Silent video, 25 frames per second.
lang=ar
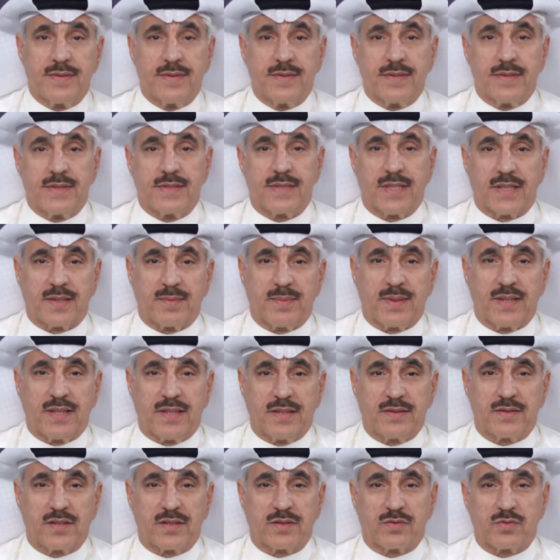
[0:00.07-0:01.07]
استقبل
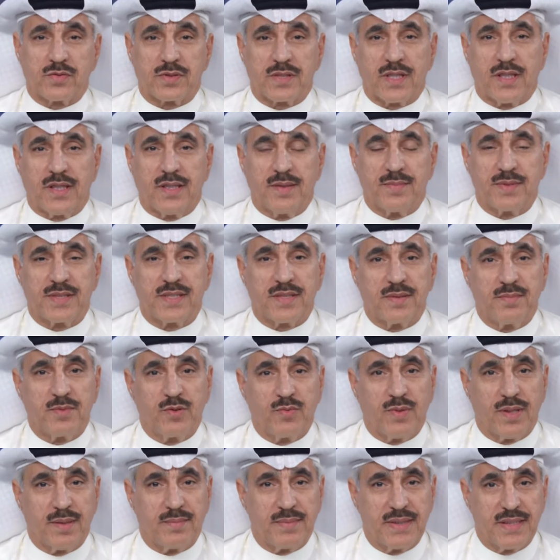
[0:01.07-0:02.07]
حضرة صاحب
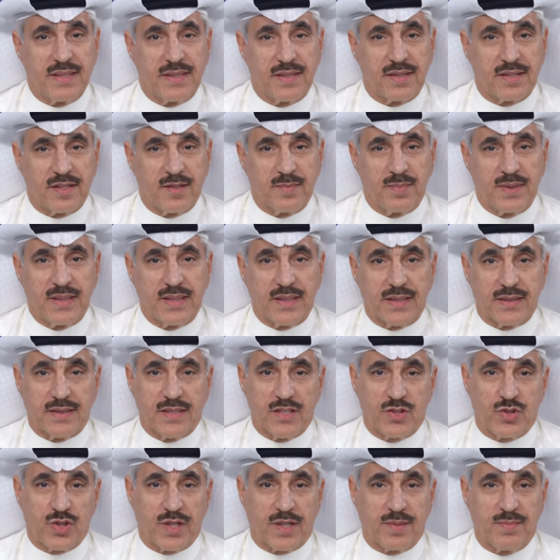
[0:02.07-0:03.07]
السمو أمير
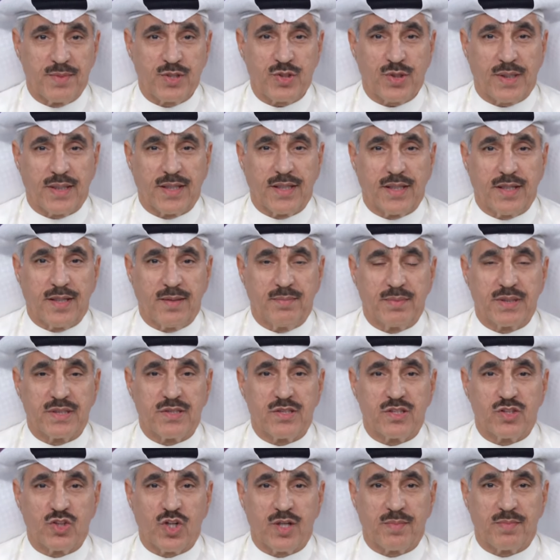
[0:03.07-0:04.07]
البلاد الشيخ مشعل
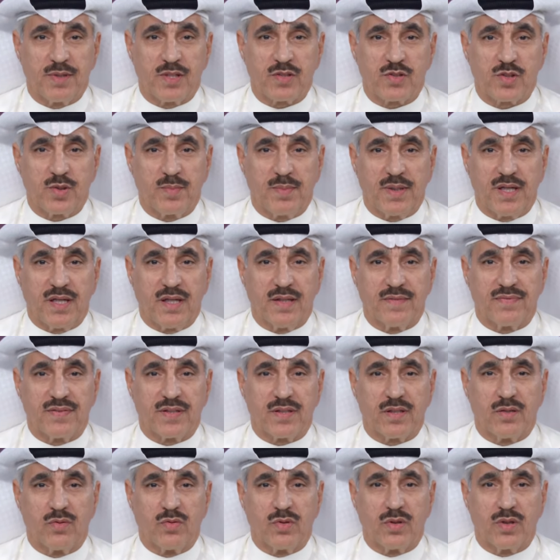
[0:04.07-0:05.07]
الأحمد الجابر الصباح
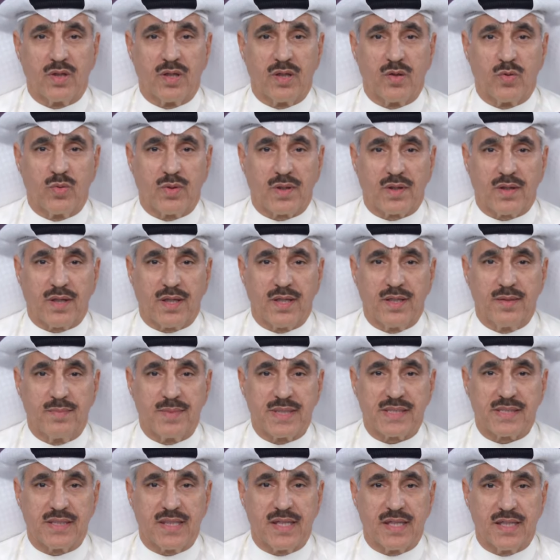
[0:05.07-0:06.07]
حفظه الله ورعاه
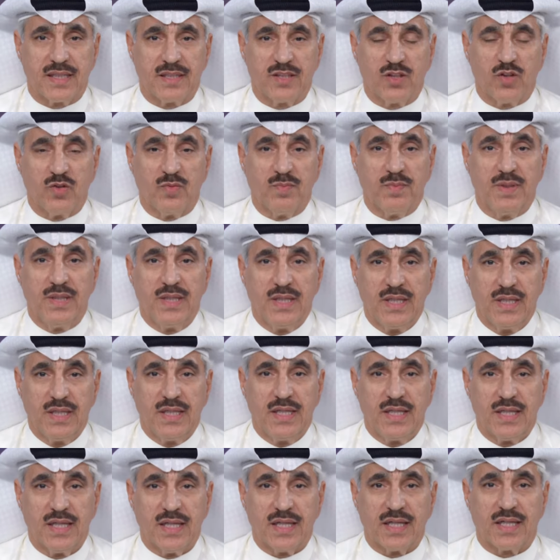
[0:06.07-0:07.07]
مساء اليوم
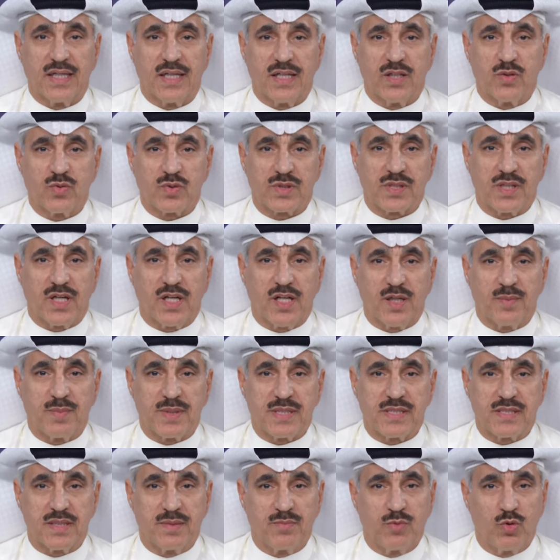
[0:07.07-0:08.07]
أخاه
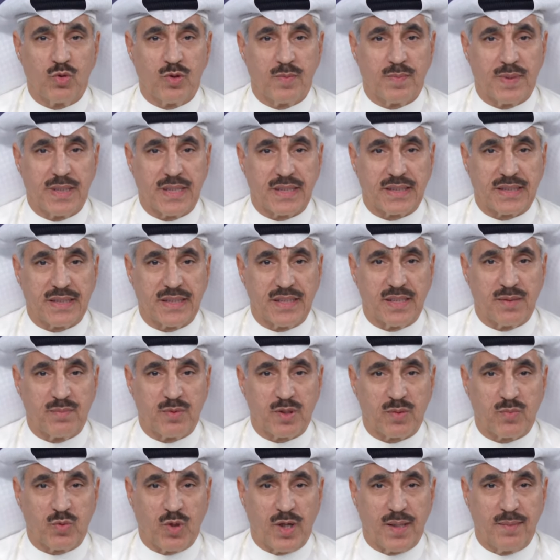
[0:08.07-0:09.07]
صاحب السمو الملكي
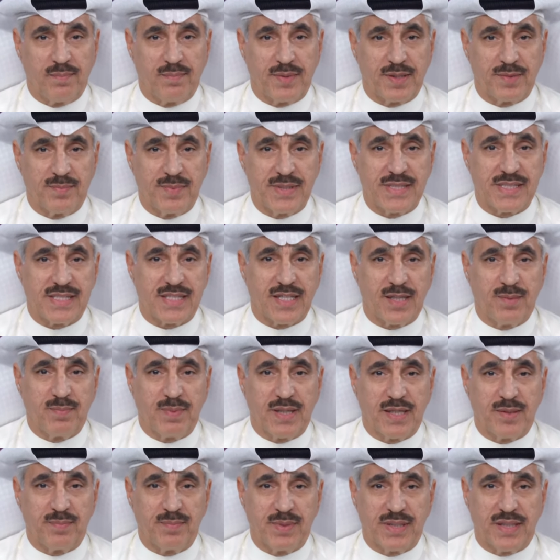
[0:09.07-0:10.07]
الأمير محمد بن
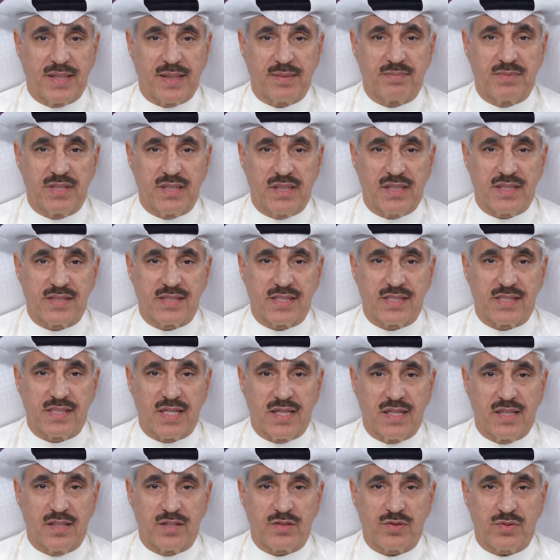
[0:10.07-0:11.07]
سلمان بن عبد
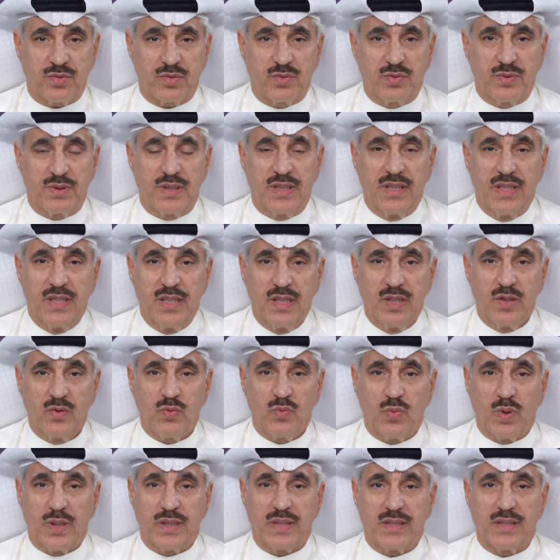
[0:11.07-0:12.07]
العزيز آل سعود
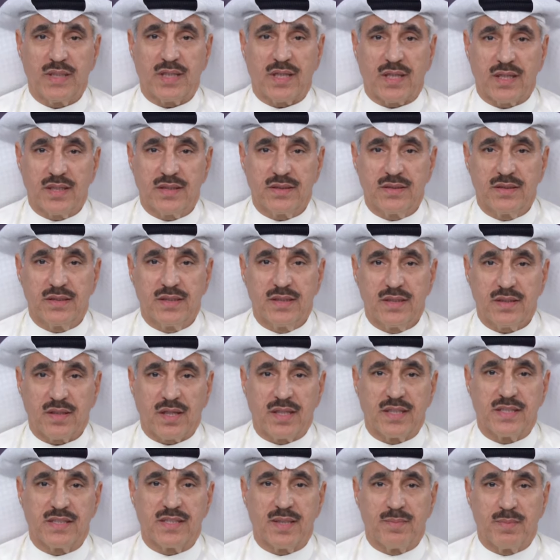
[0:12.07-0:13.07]
ولي العهد
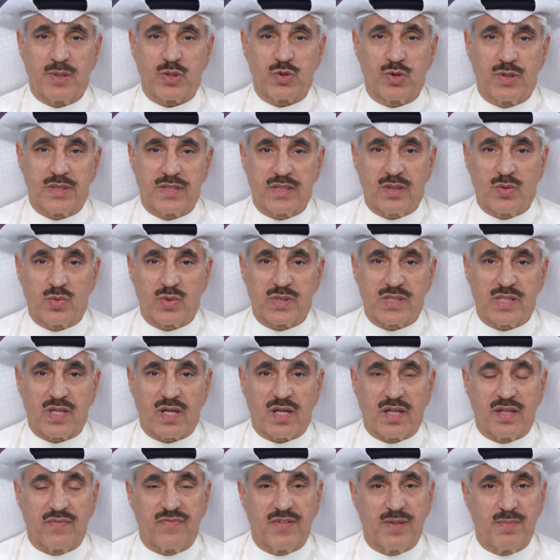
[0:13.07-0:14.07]
رئيس مجلس
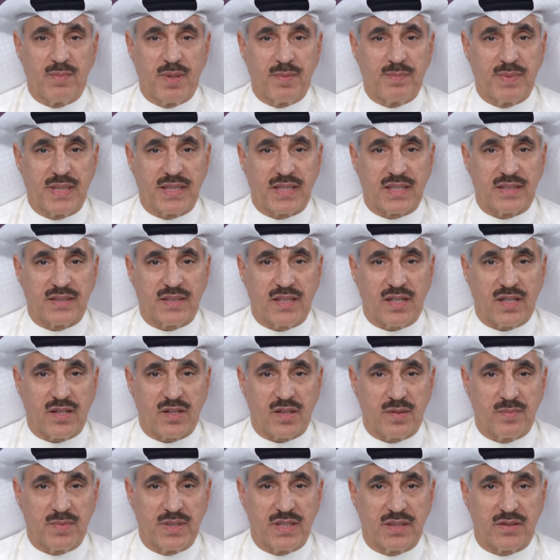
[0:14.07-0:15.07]
الوزراء في المملكة
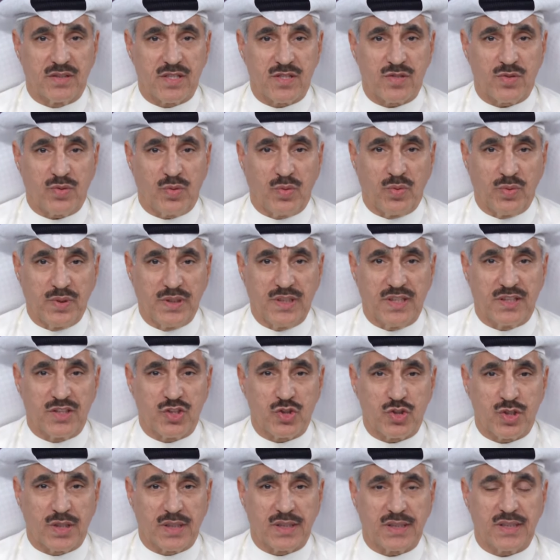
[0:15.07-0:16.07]
العربية السعودية
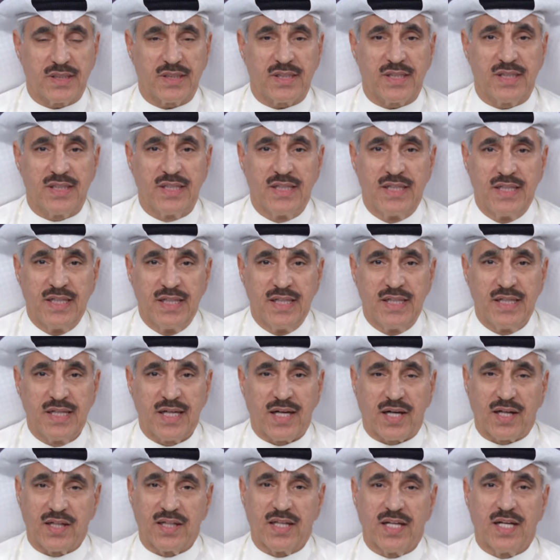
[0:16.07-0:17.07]
الشقيقة
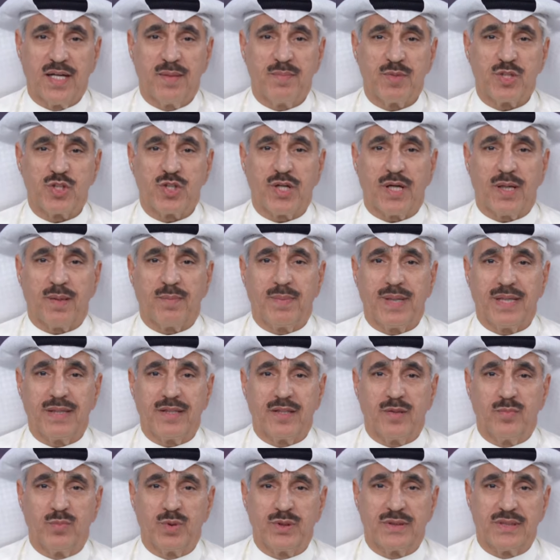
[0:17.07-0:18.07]
على هامش
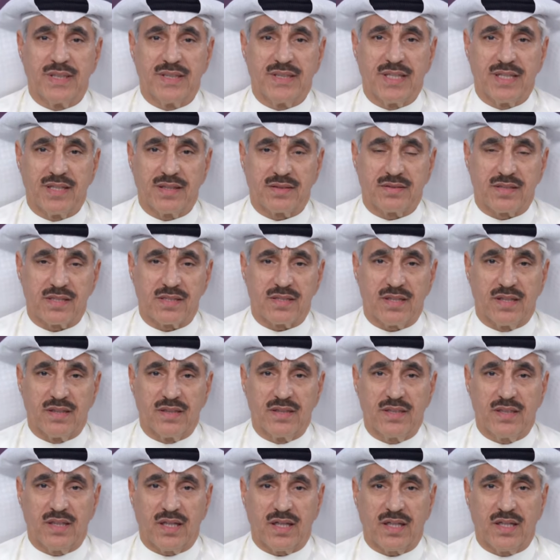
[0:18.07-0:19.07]
أعمال المنتدى
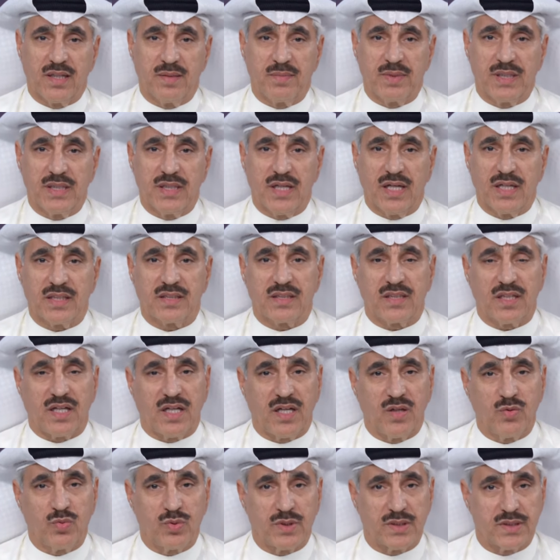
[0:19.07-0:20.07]
الاقتصادي العالمي
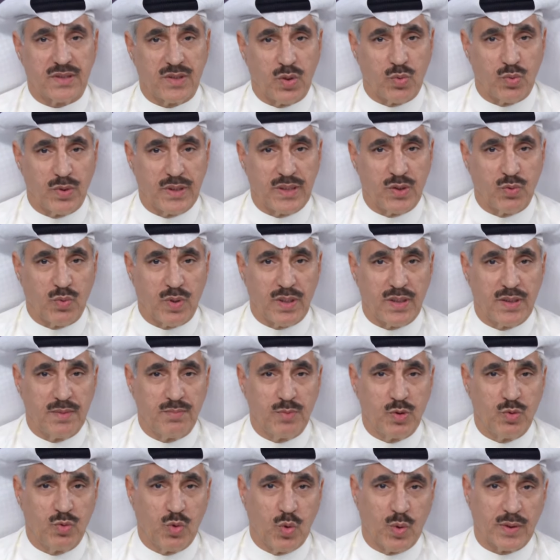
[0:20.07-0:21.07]
التعاون الدولي
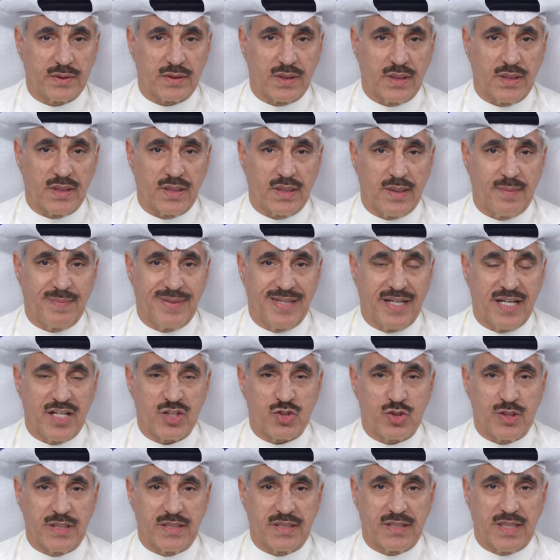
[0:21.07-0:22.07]
والنمو والطاقة من
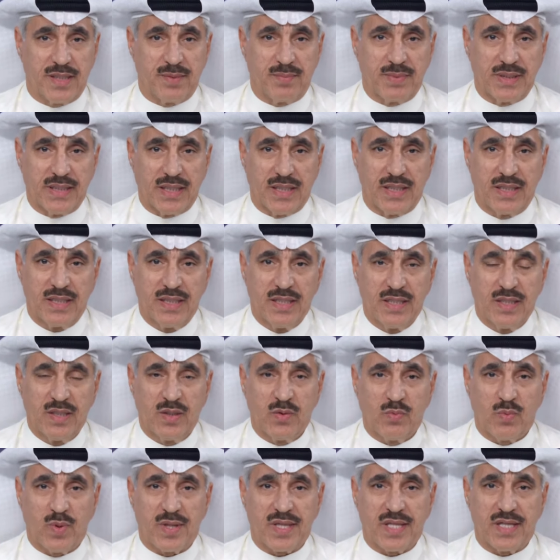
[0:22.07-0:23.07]
أجل التنمية
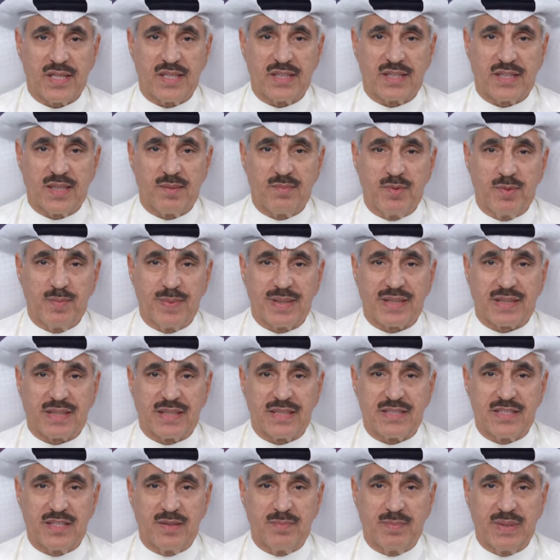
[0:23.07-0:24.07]
وذلك
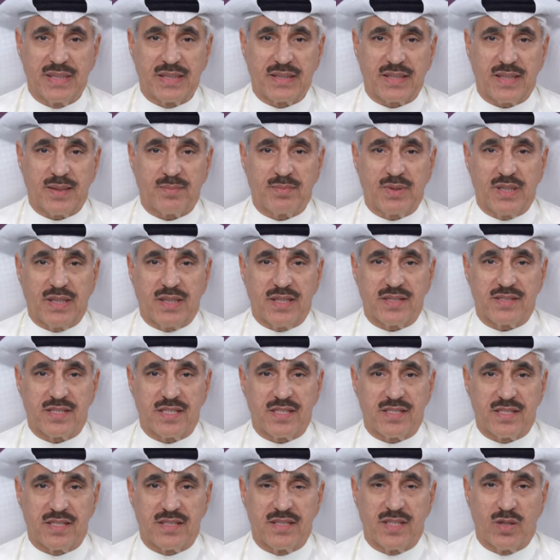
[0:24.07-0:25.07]
بمركز الملك عبد
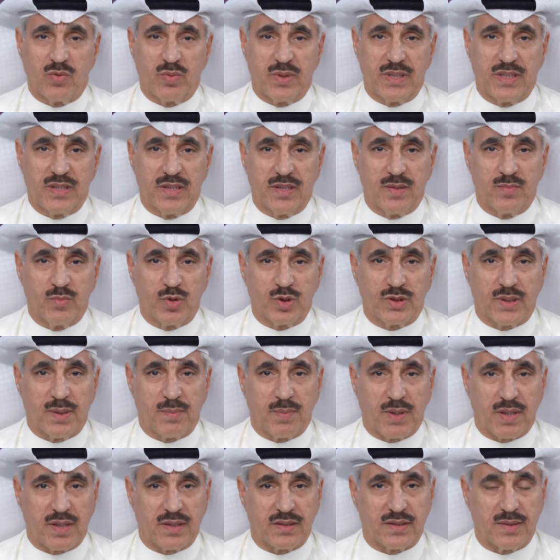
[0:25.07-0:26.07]
العزيز الدولي
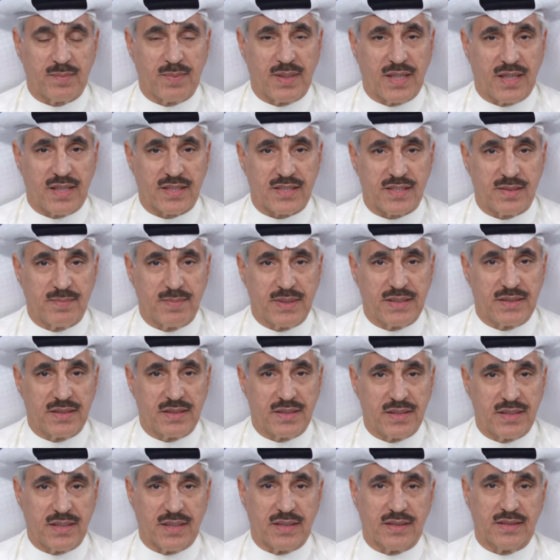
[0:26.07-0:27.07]
للمؤتمرات بالعاصمة
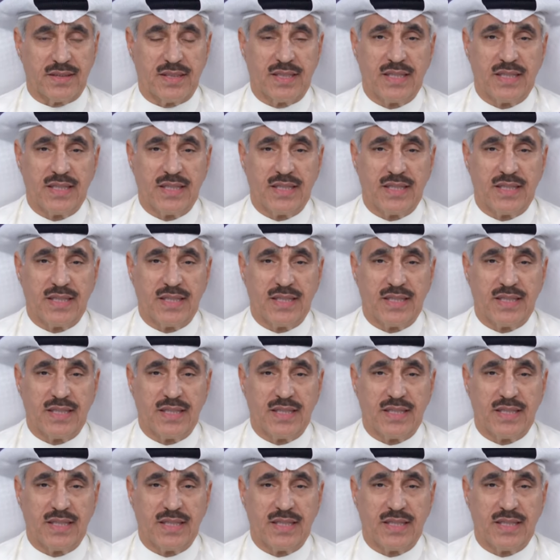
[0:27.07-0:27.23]
الرياض